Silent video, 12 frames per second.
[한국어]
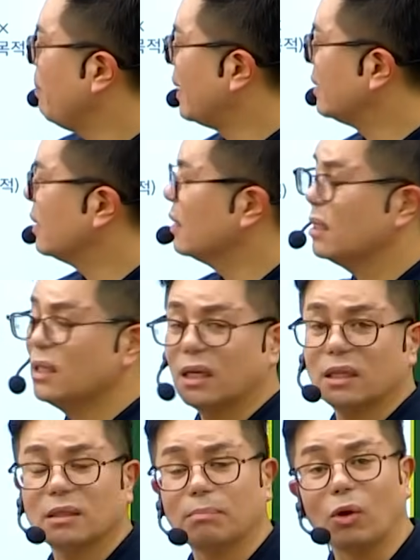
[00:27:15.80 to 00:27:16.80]
발사되지
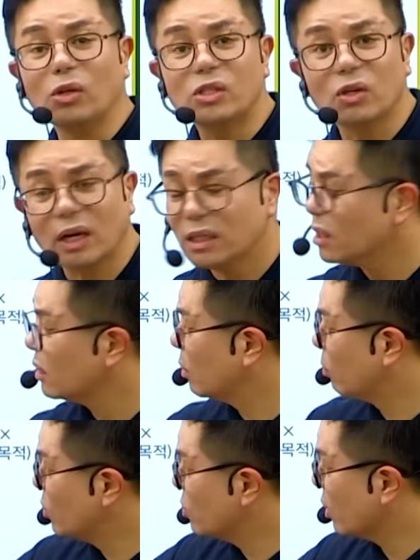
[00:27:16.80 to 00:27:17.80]
않아서 멀쩡하잖아요.
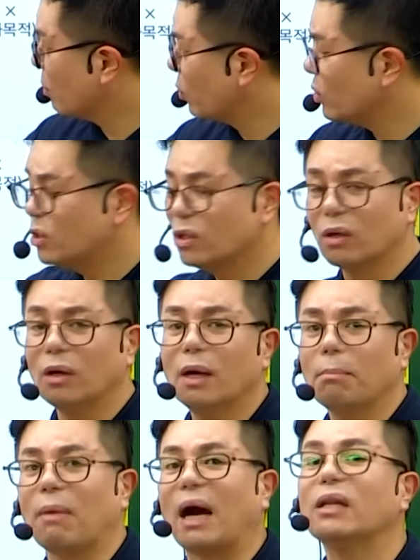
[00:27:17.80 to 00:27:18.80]
멀쩡해 보이죠?
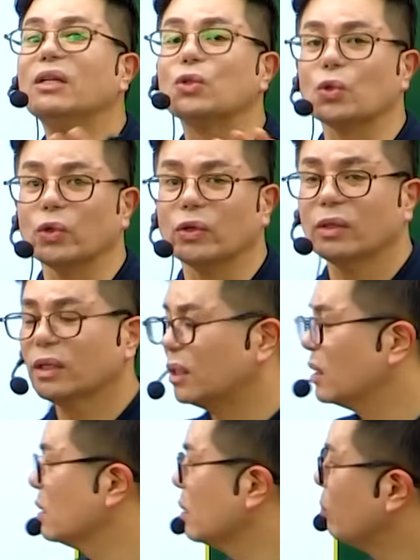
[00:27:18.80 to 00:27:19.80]
많이 줘요. 그래서